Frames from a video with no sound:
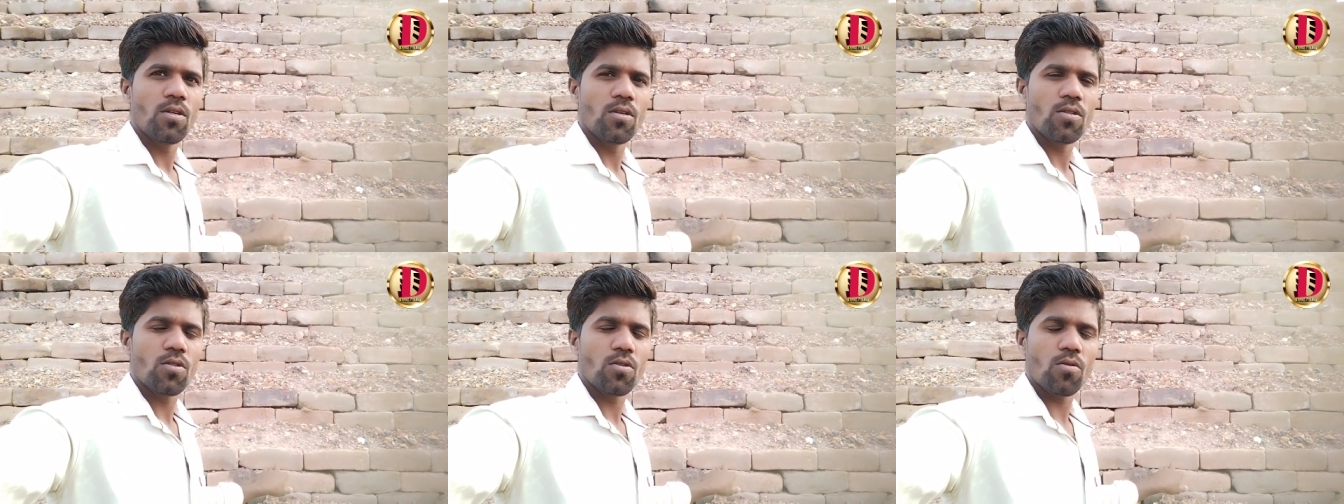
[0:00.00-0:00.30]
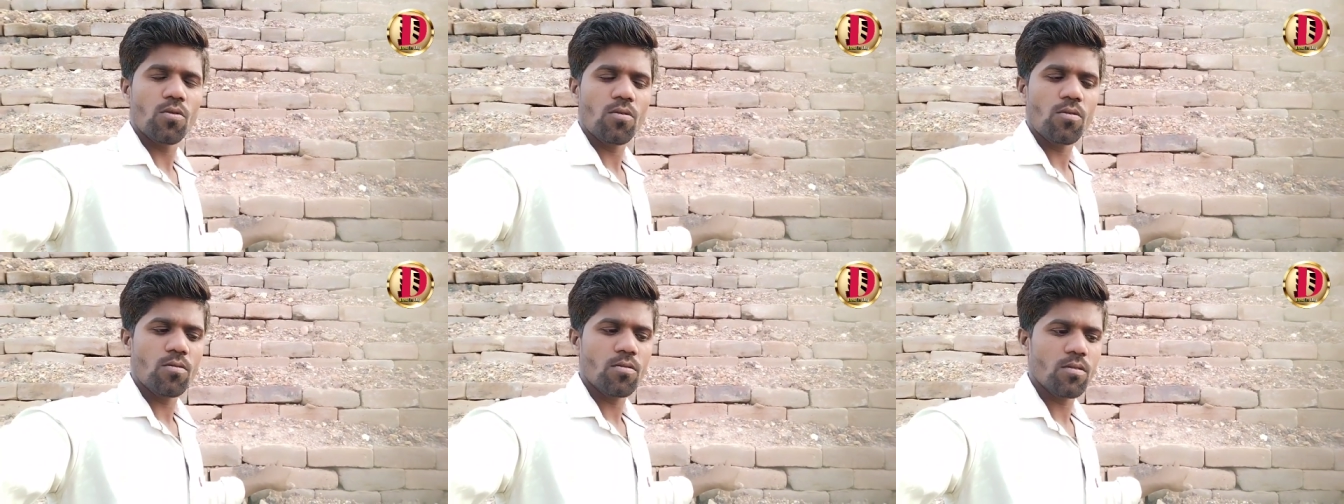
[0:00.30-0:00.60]

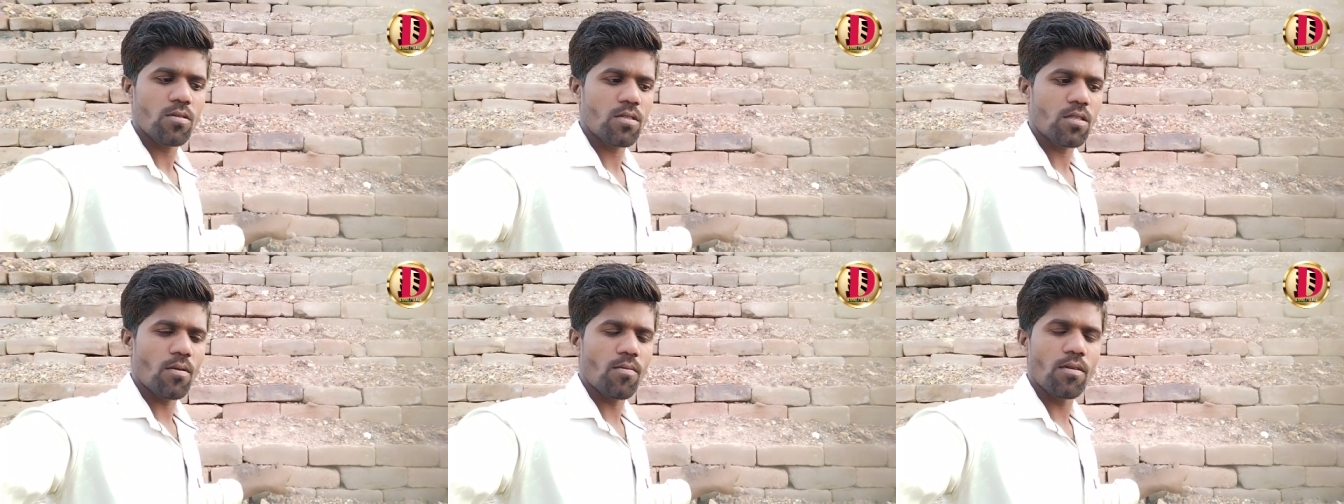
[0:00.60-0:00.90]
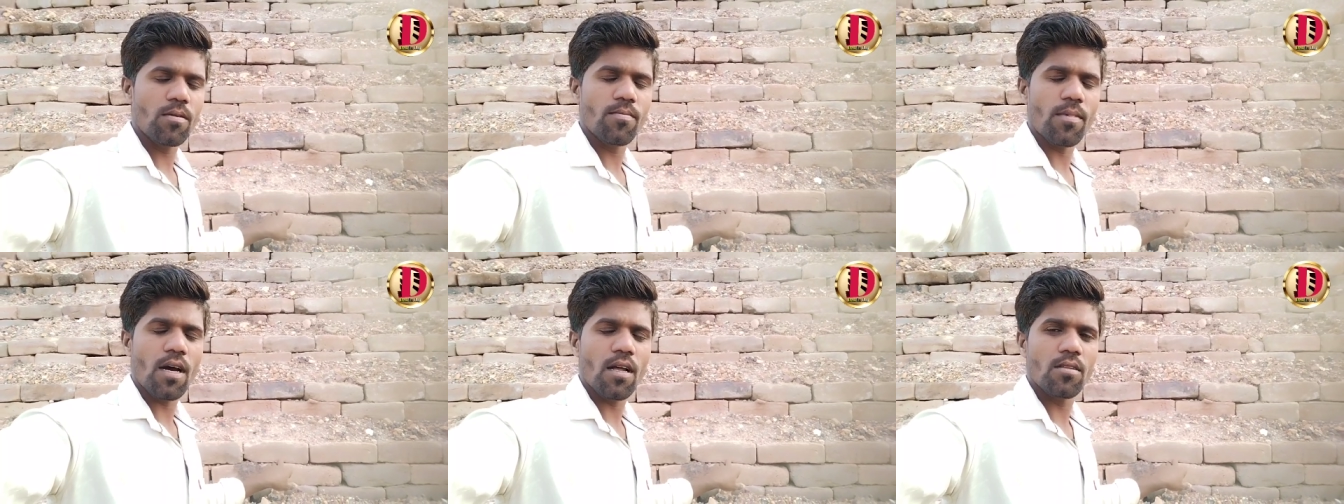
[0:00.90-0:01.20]
तो
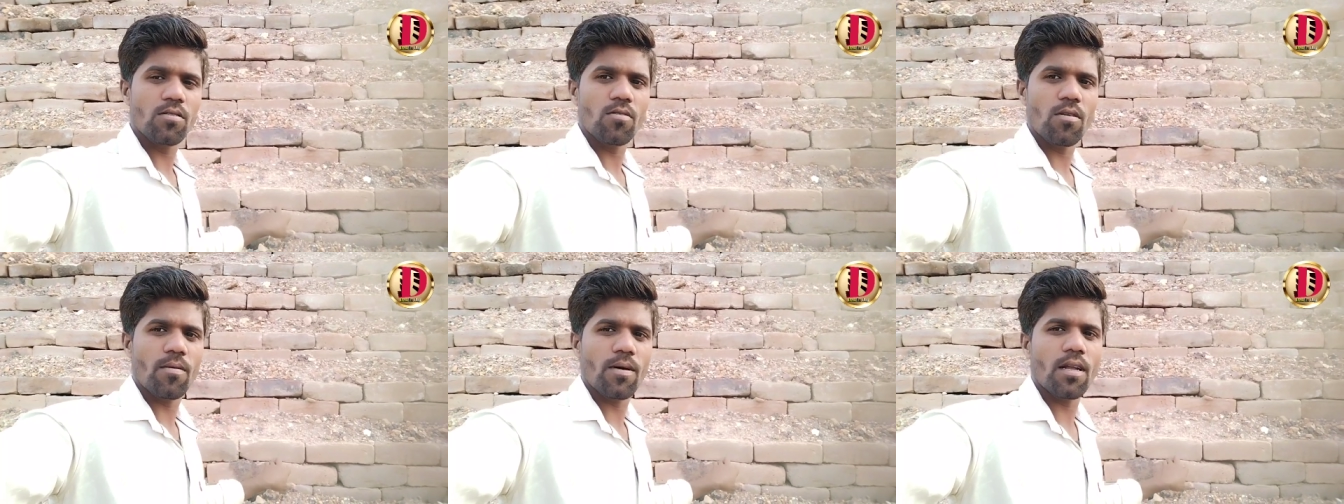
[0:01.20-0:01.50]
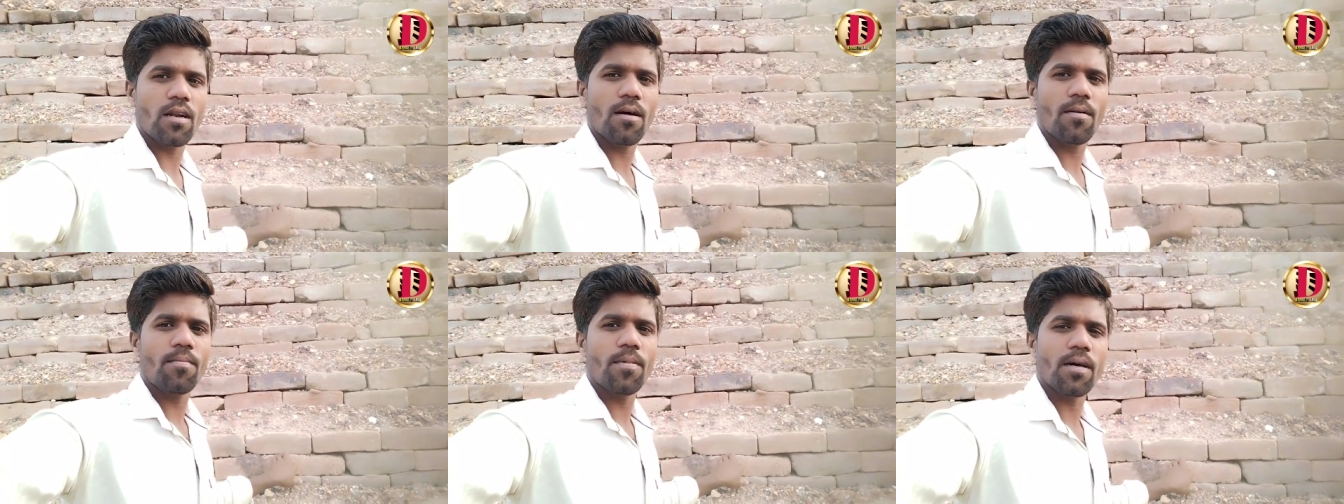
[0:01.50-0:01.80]
तभी माल जो
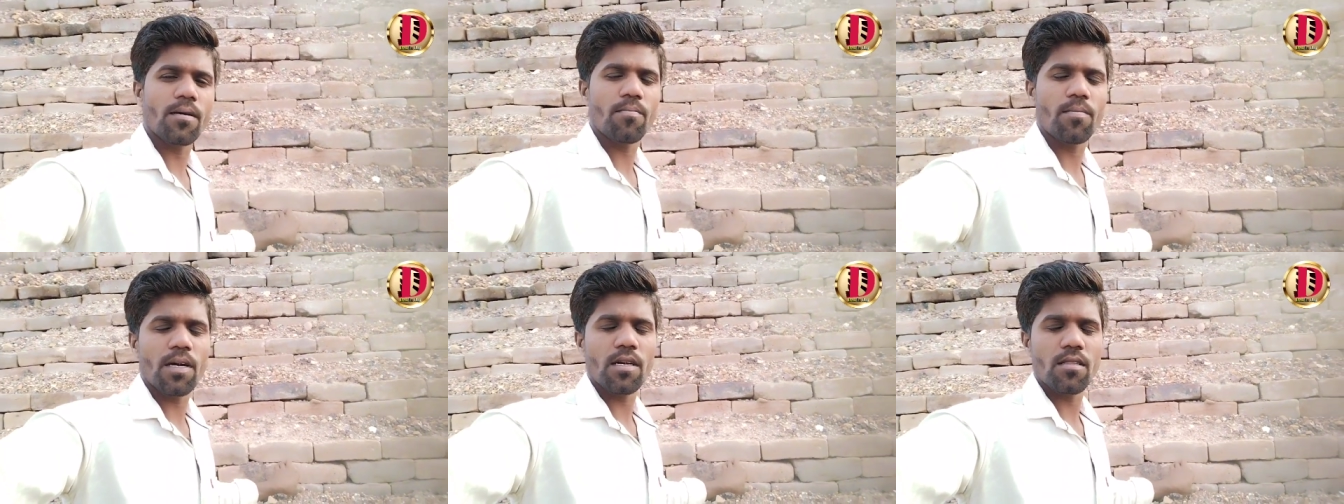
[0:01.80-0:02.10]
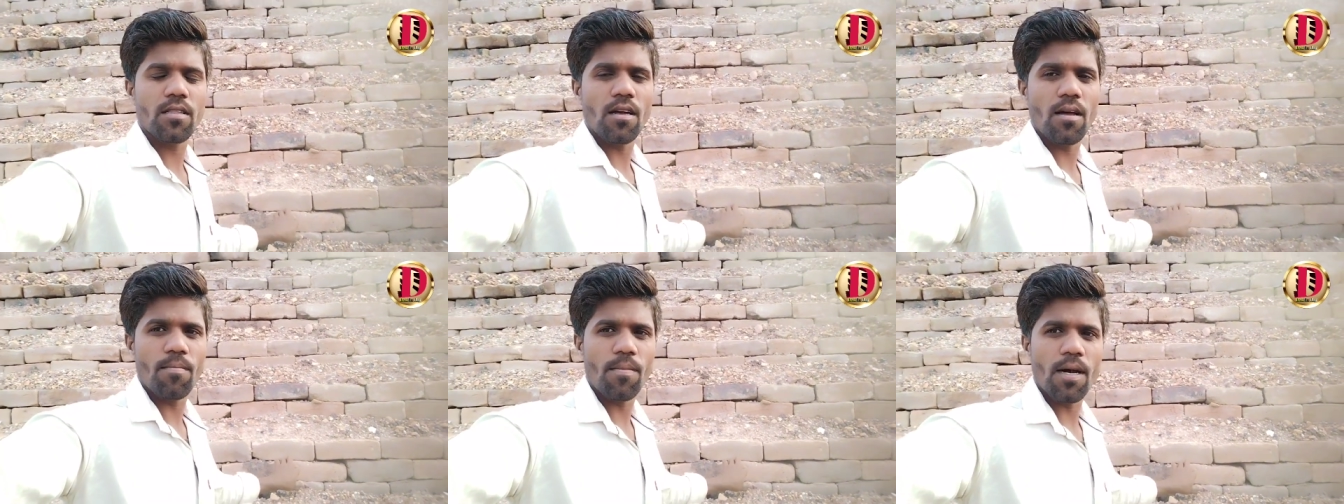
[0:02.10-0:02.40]
हमारा
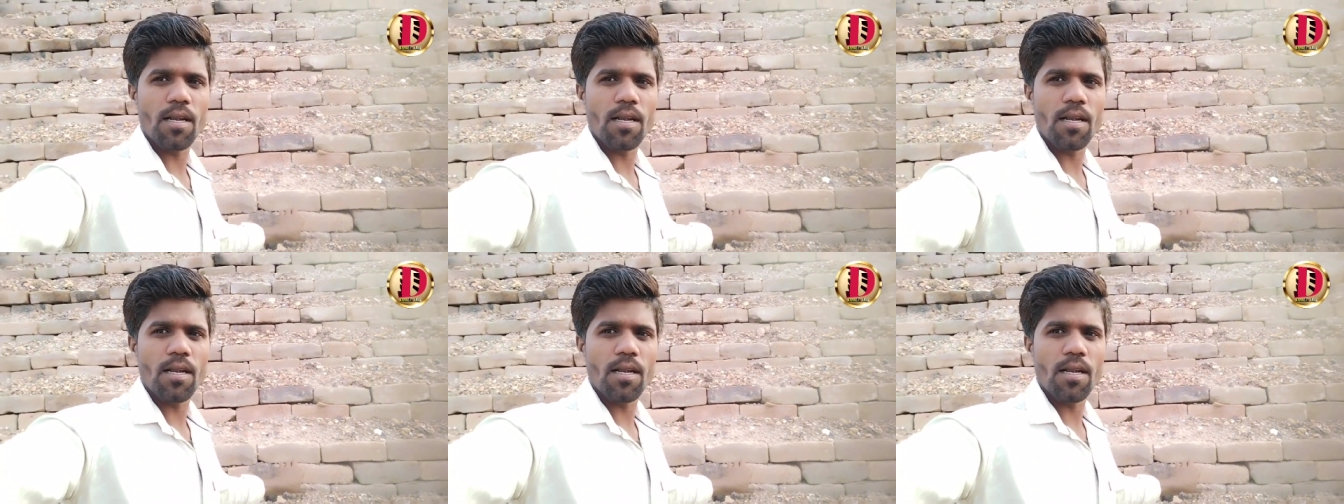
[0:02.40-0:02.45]
पकता है